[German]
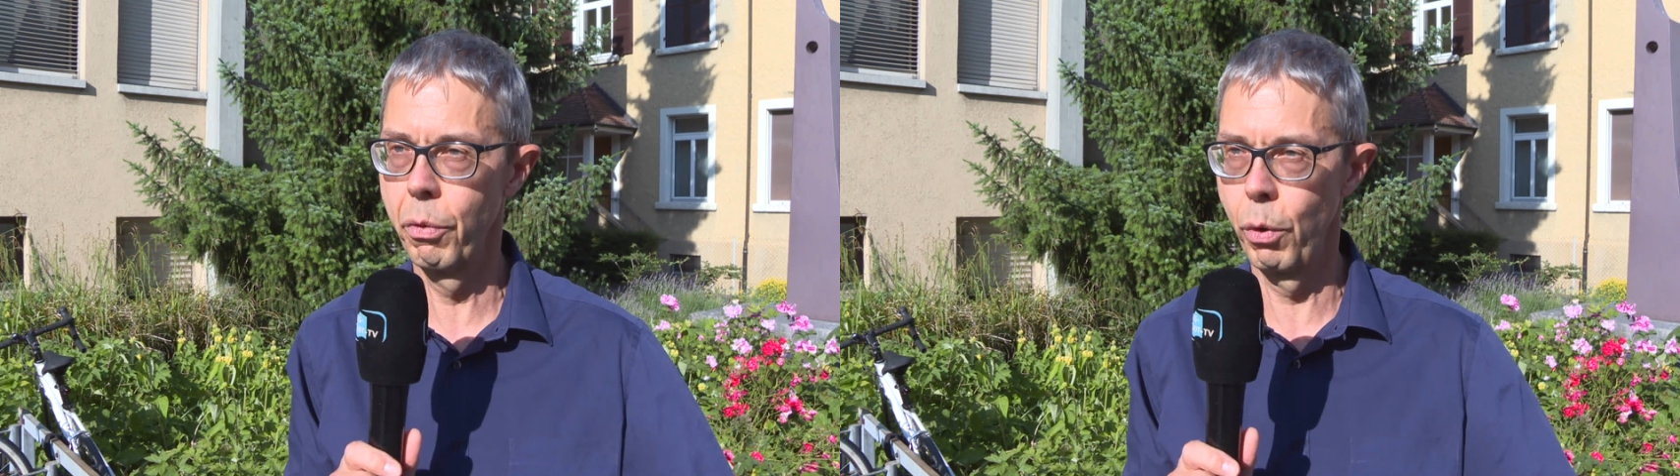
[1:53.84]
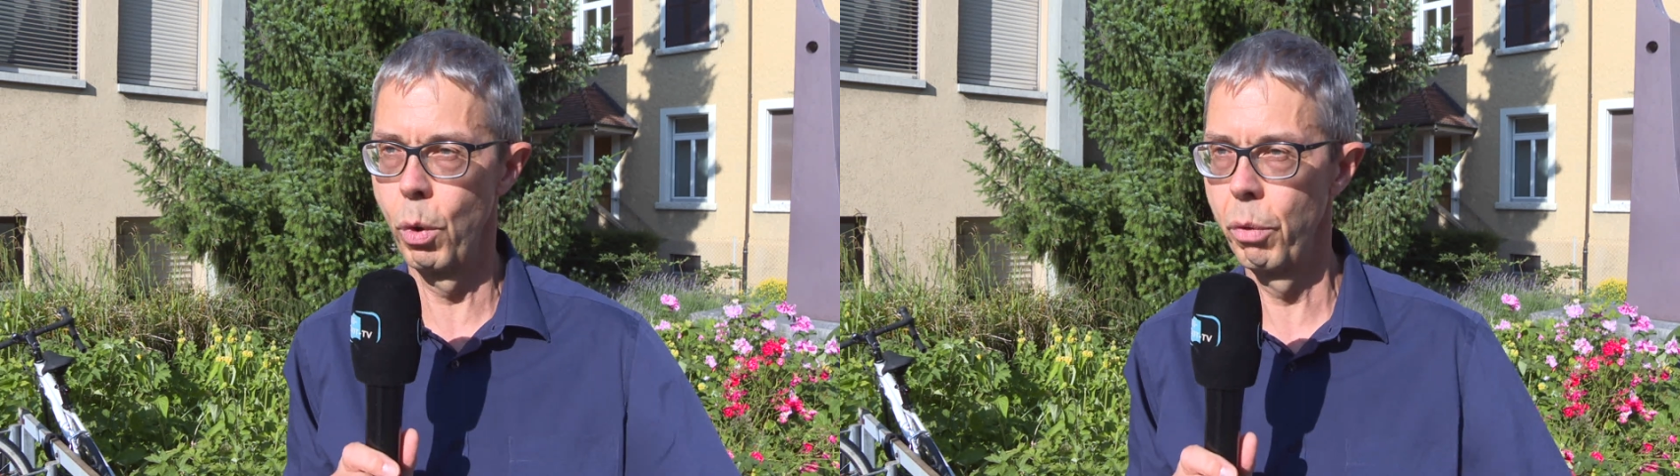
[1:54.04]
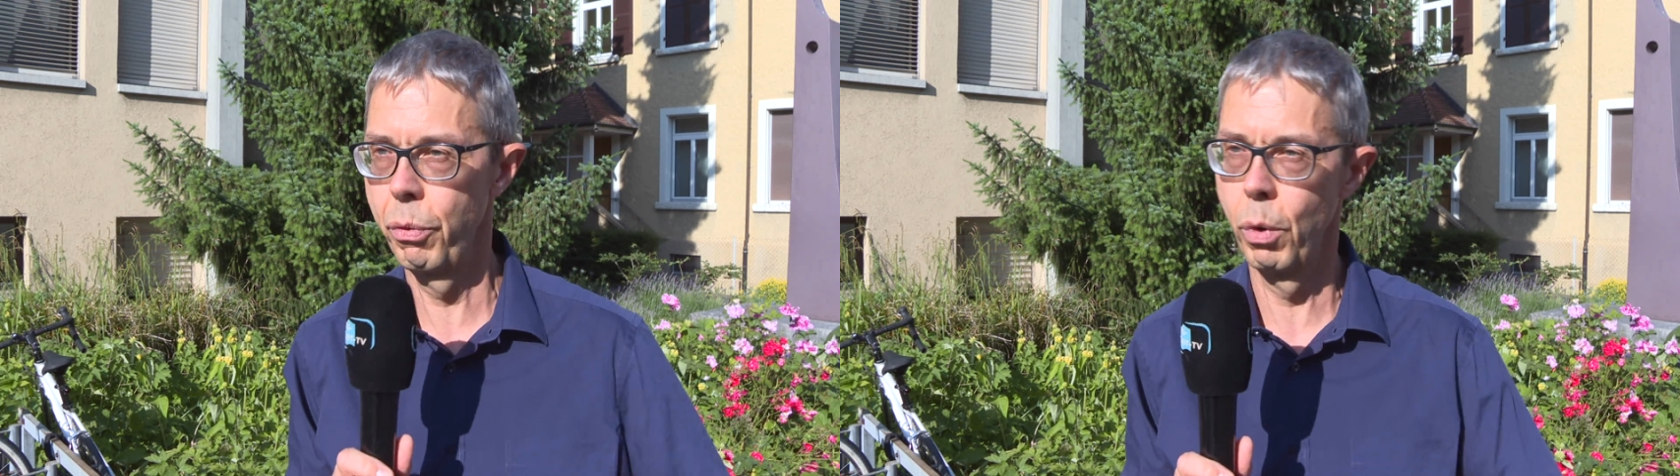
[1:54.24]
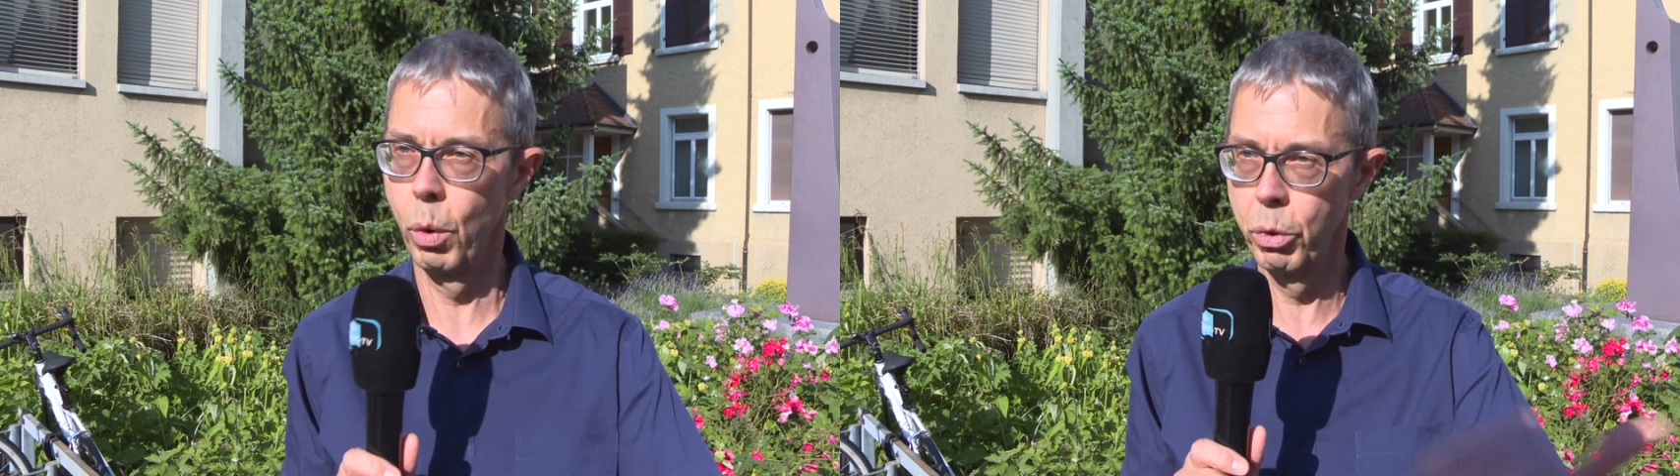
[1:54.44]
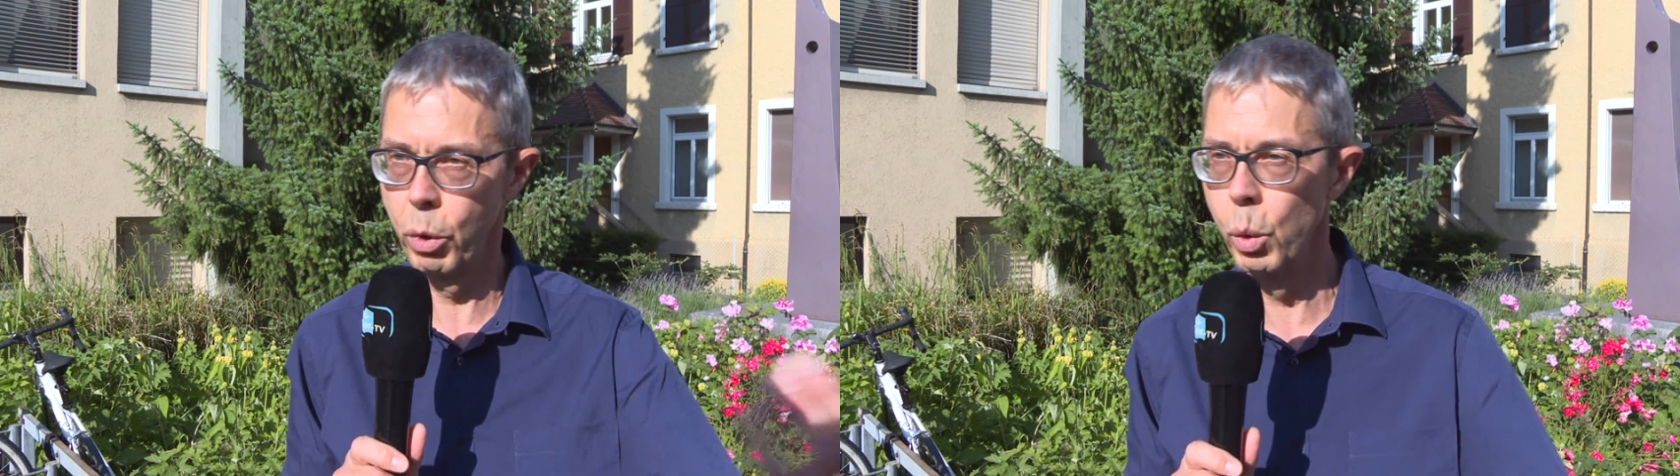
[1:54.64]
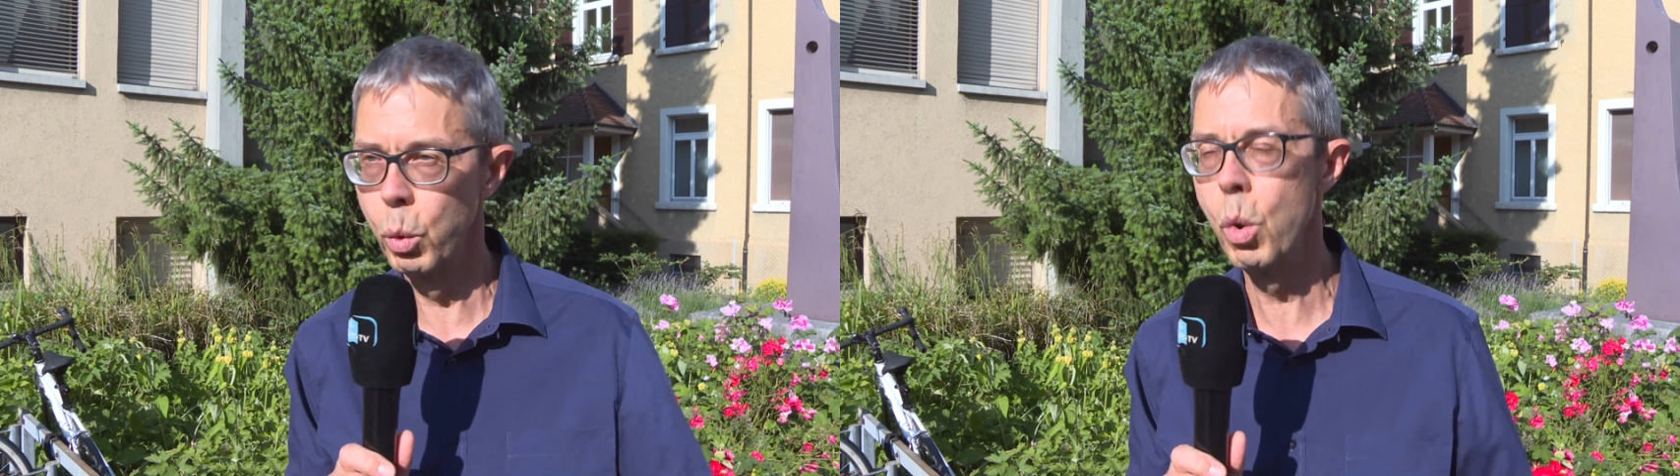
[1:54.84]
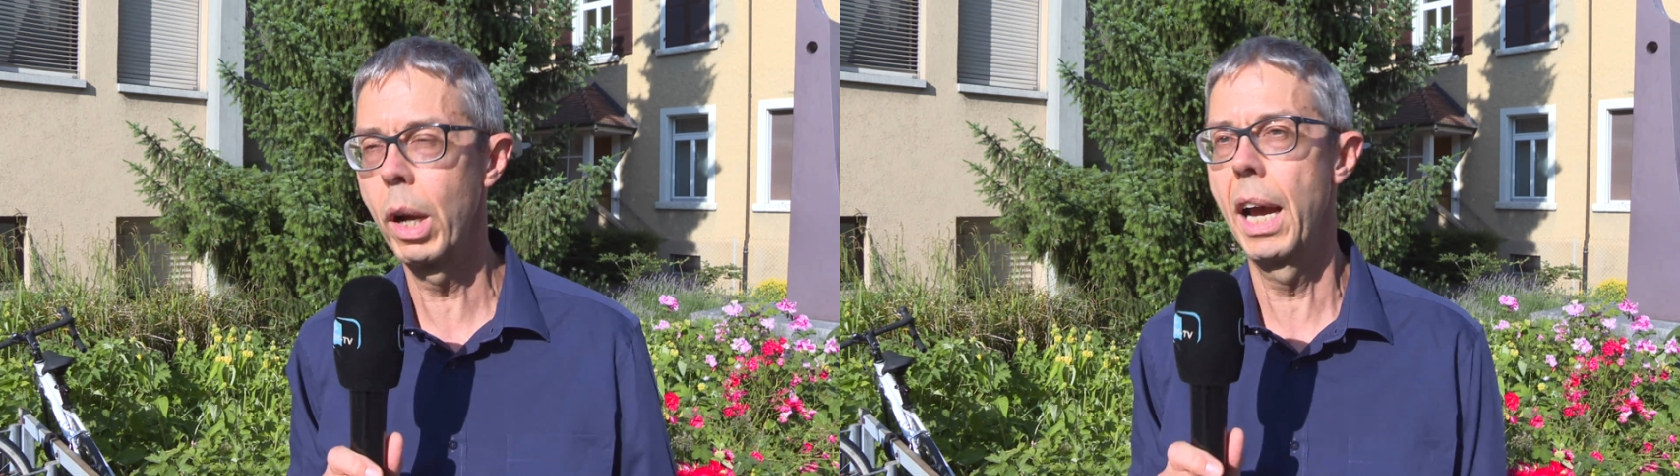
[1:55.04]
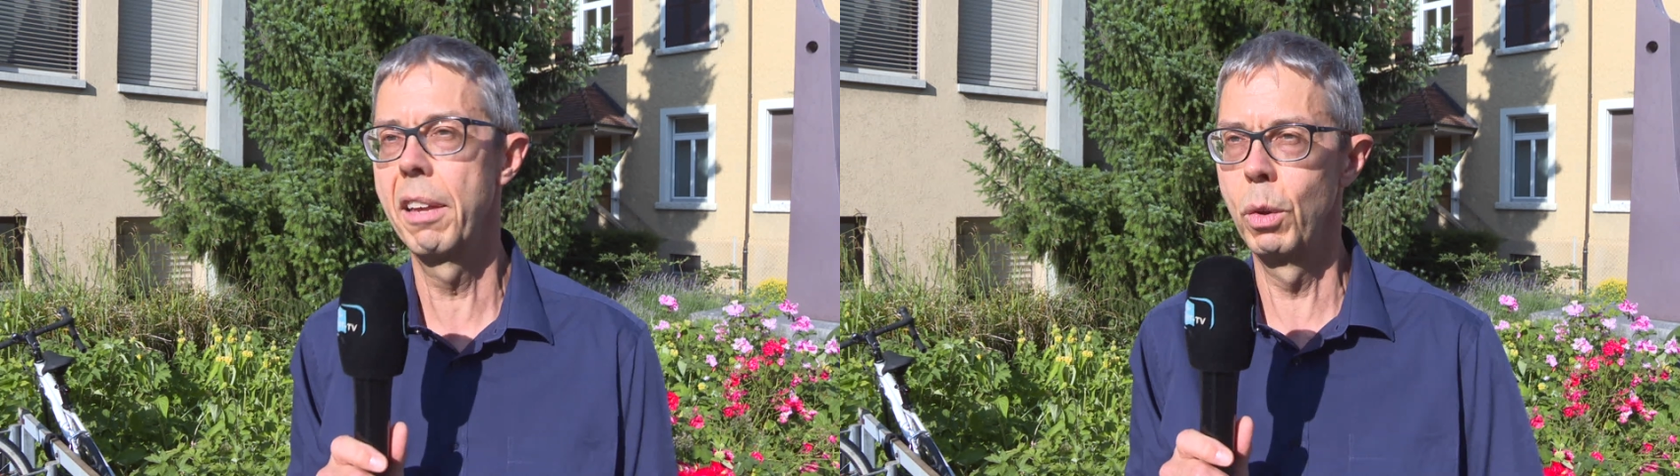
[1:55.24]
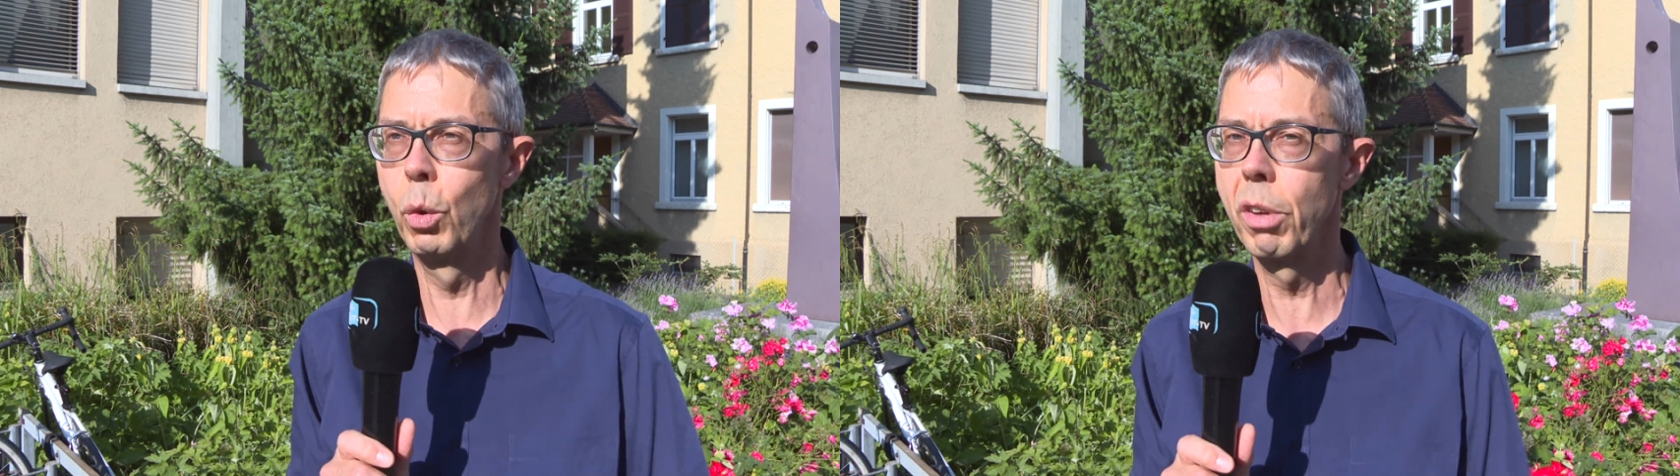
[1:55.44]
von, äh, von aus den Kulturkreisen